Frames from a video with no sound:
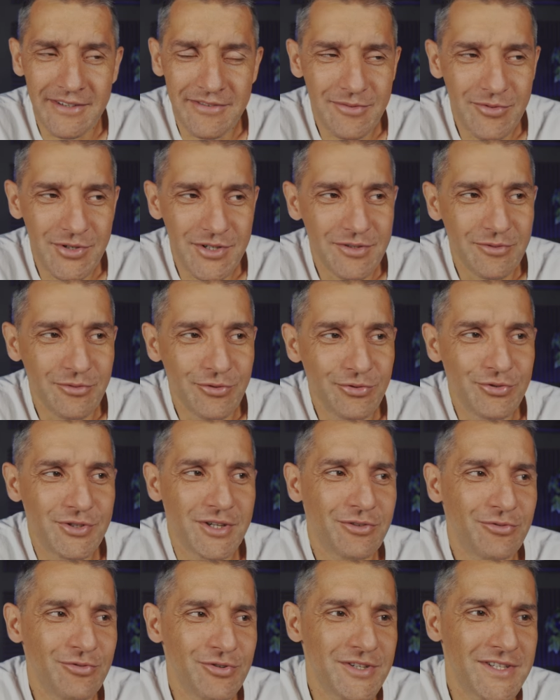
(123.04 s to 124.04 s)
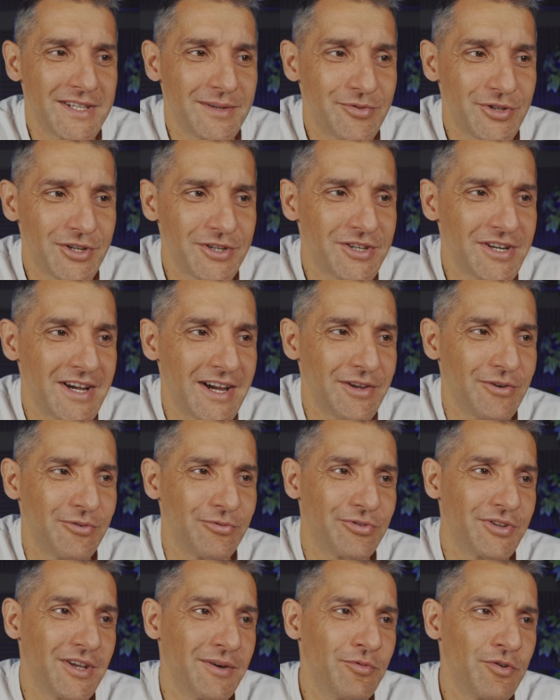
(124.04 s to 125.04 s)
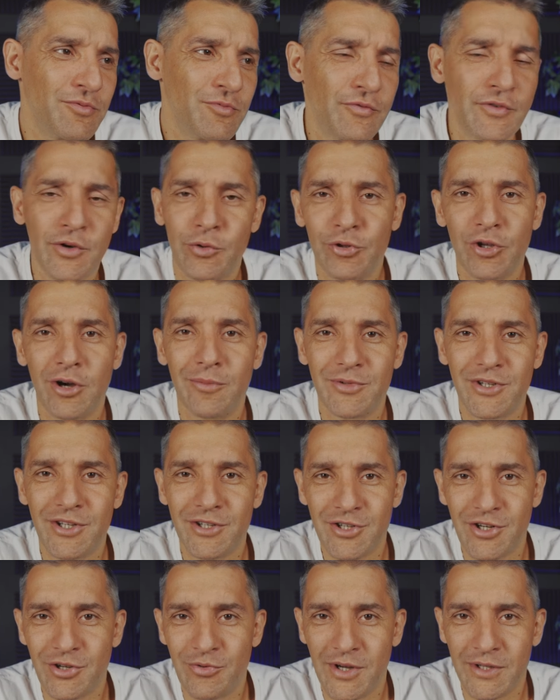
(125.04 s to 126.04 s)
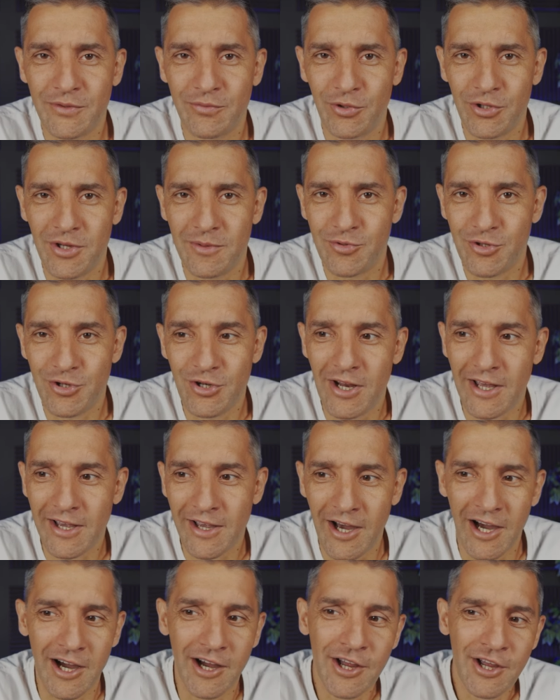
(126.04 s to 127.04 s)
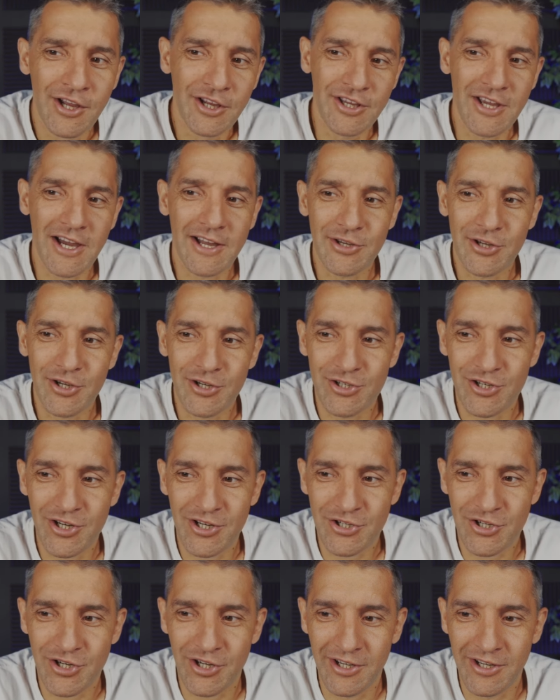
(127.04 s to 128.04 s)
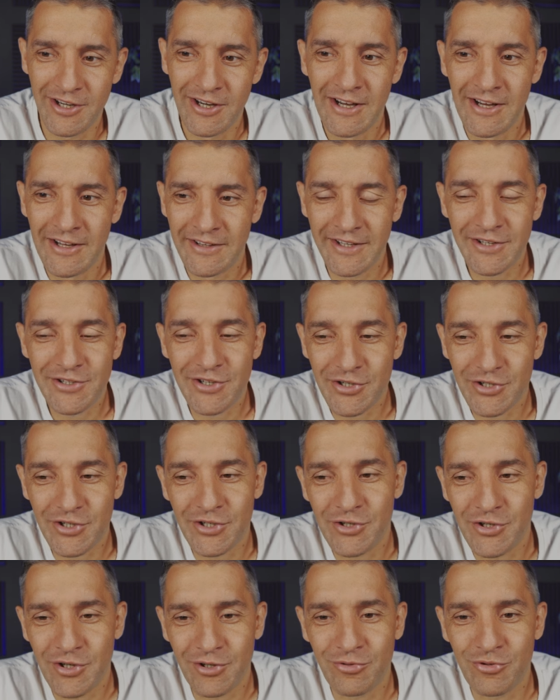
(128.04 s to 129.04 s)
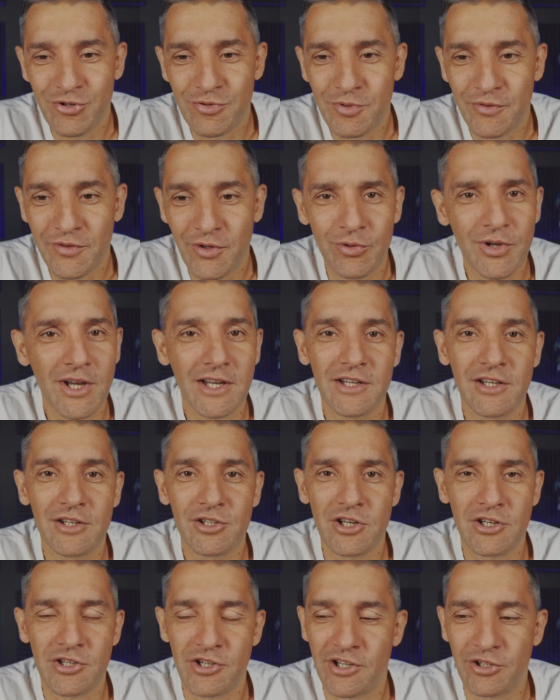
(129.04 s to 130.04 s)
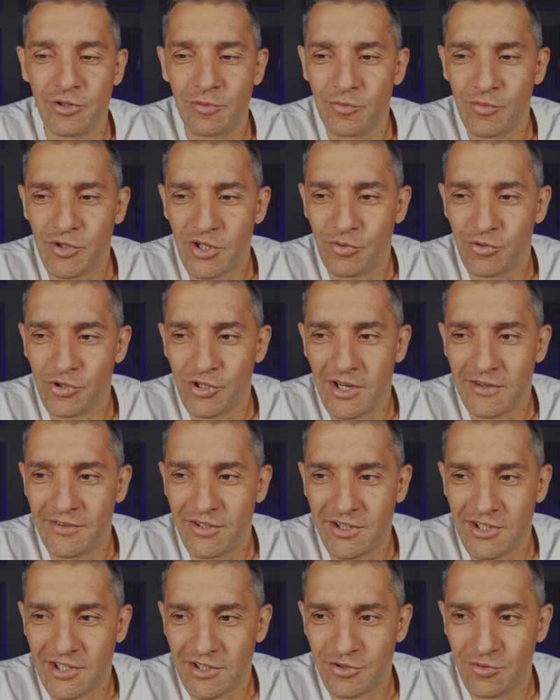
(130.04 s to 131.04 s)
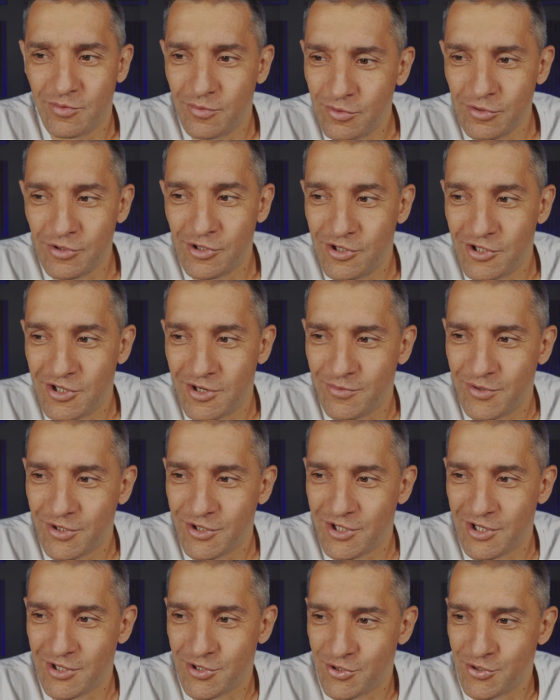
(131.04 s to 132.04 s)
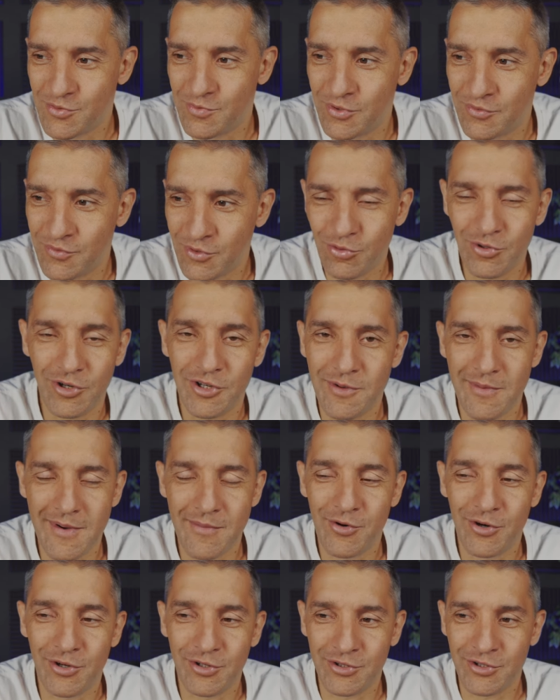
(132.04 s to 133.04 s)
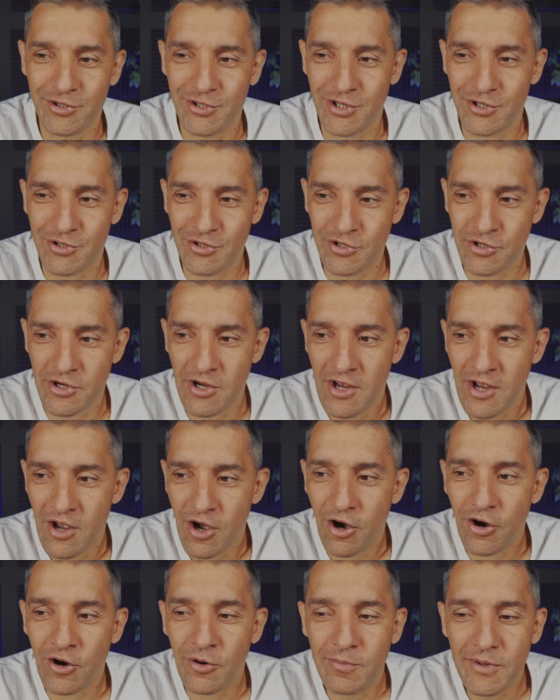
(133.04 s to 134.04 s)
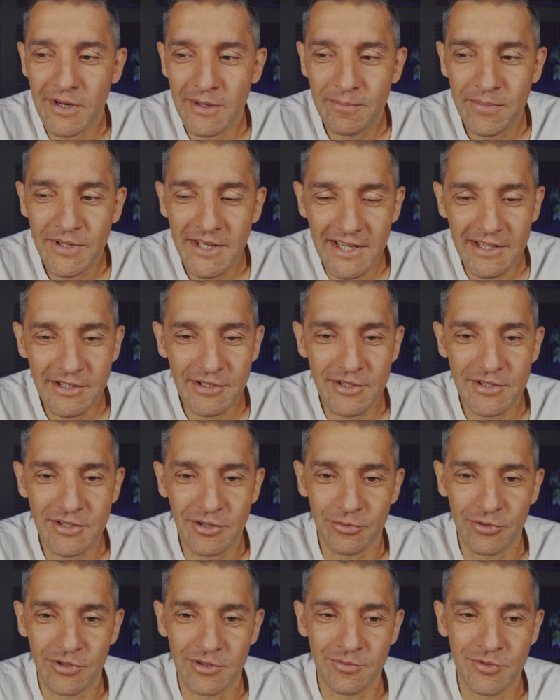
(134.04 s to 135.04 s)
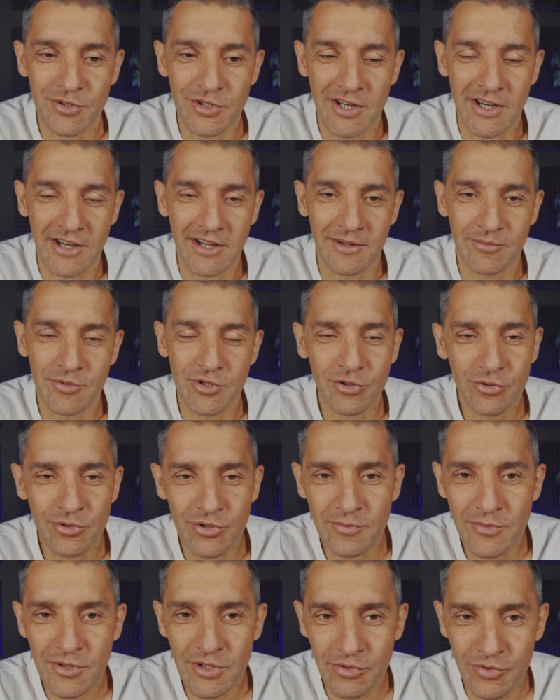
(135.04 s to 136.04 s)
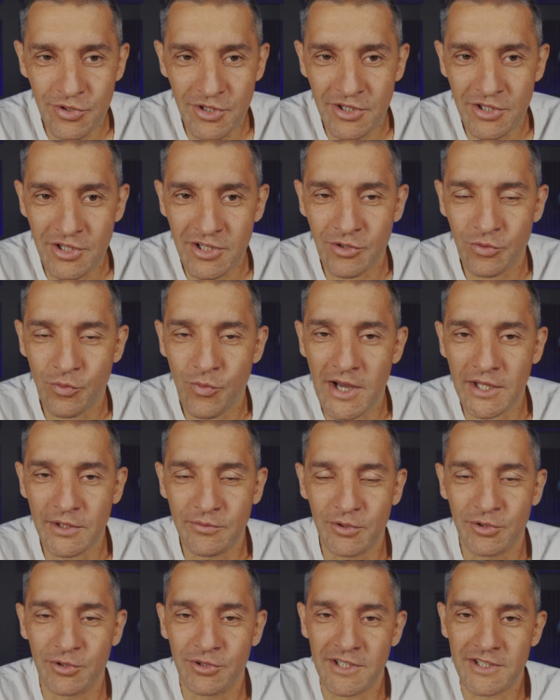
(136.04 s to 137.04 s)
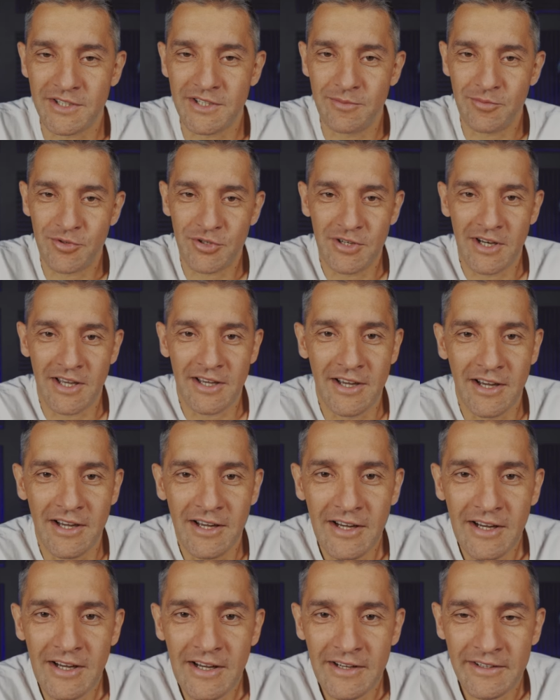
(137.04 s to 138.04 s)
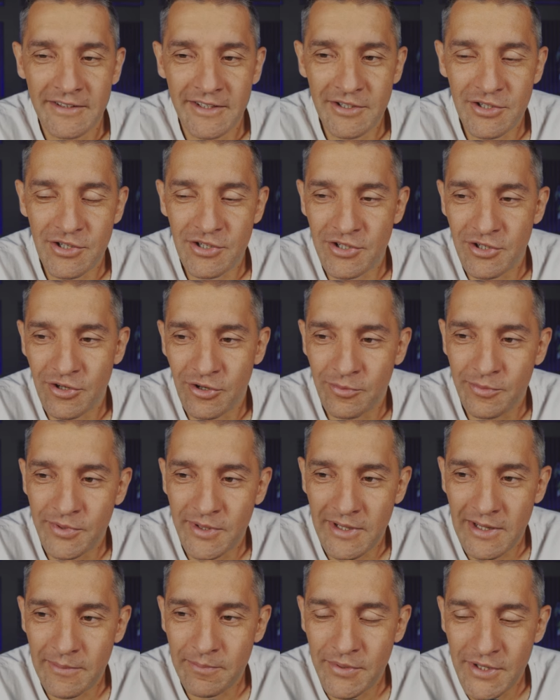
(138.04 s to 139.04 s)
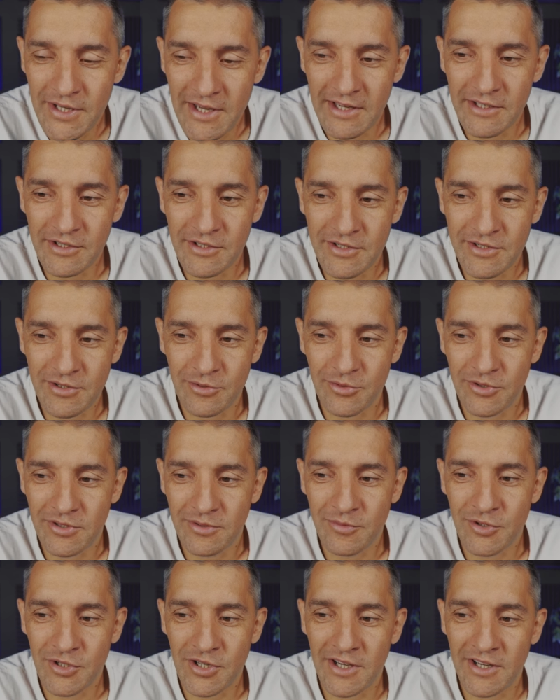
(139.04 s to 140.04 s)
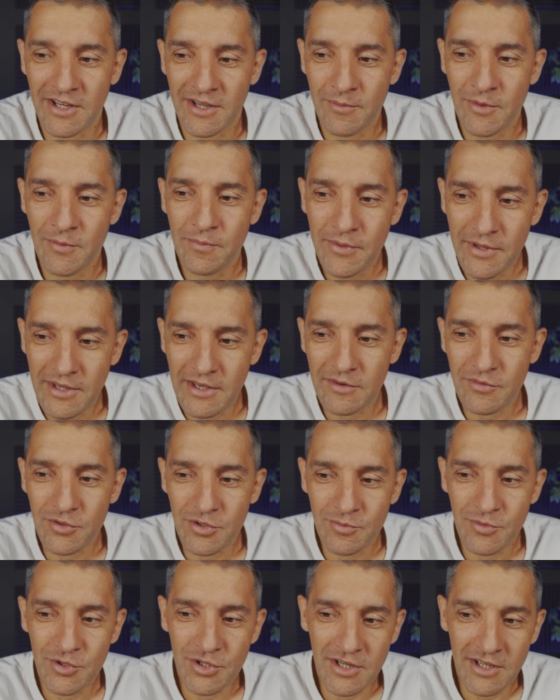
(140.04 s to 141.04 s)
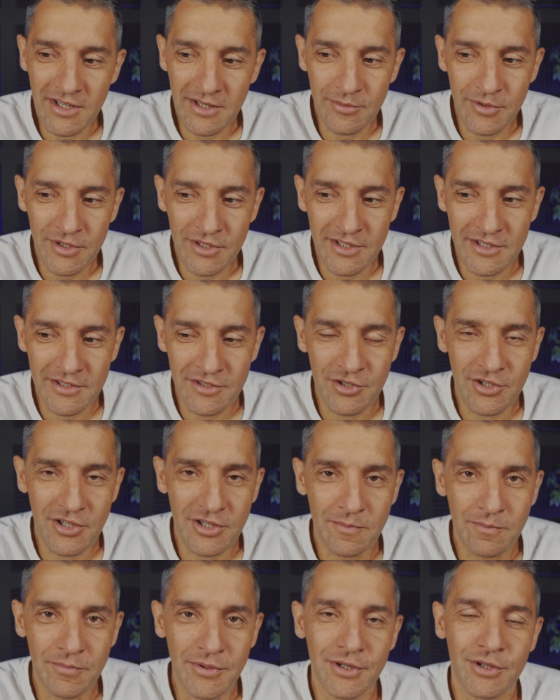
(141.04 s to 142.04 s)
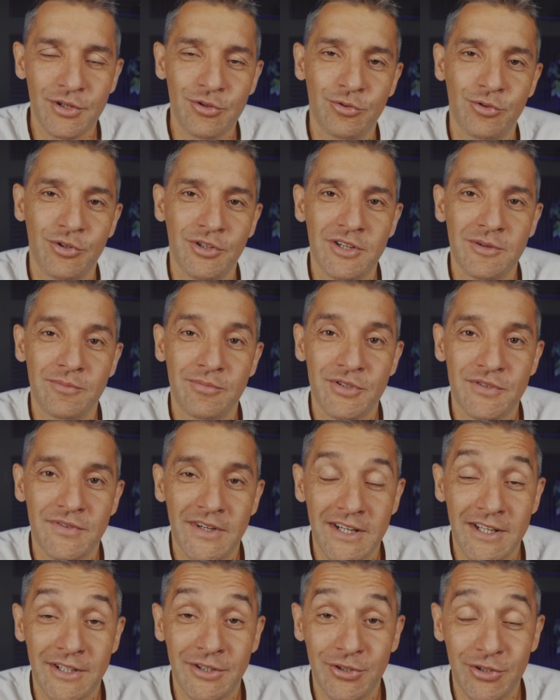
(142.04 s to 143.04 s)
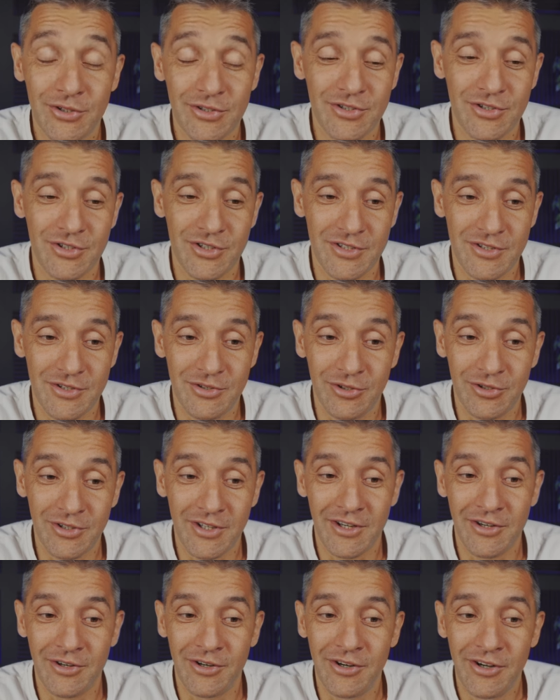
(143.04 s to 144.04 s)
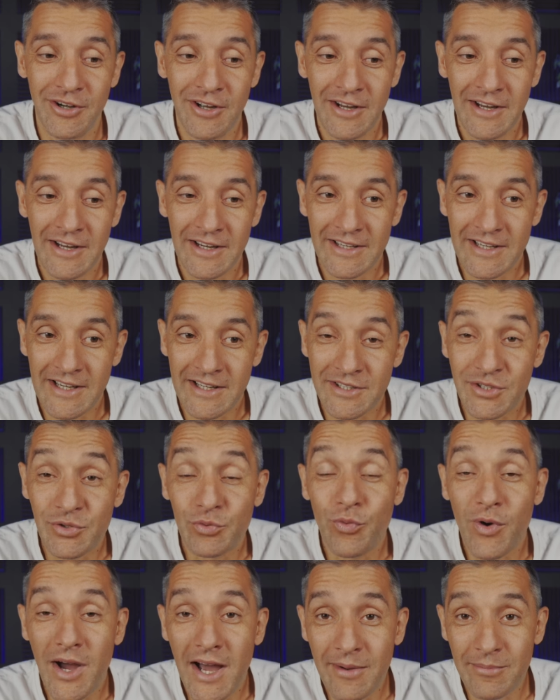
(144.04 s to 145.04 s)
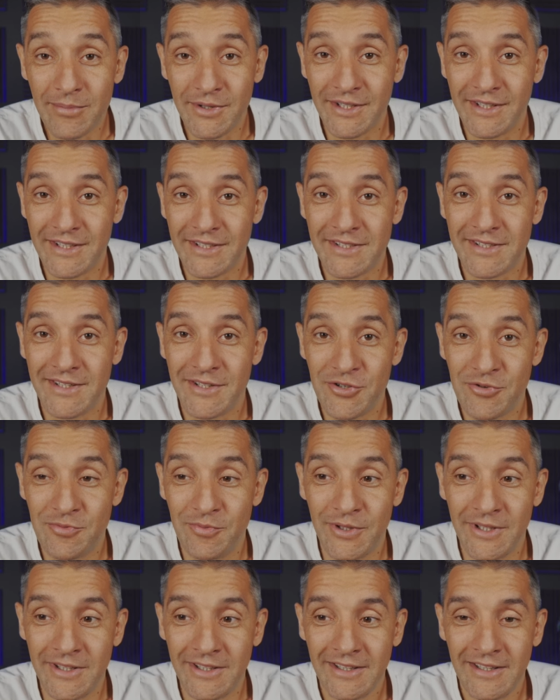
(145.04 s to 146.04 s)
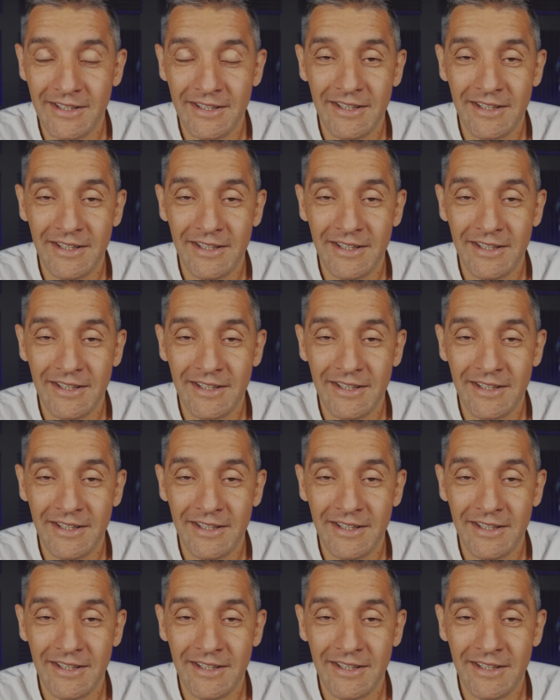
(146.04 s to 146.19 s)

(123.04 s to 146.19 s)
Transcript: Ja wiem, że są ludzie, którzy zaprzeczają temu i mówią: Do mnie grzech łatwo nie przylega, ja nie grzeszę. Najczęściej ci, którzy mówią: Ja nie grzeszę, ja to musiał się nawet tak zmusić, żeby grzeszyć, bo w ogóle nie mam ochoty grzeszyć, oblepieni są tym grzechem. Ci, którzy myślą, że grzech łatwo do nas nie przylega, najczęściej oblepieni są tym grzechem i pierwszym grzechem ich jest grzech pychy, który nie pozwala dostrzec do tego, jak słabi jest jesteśmy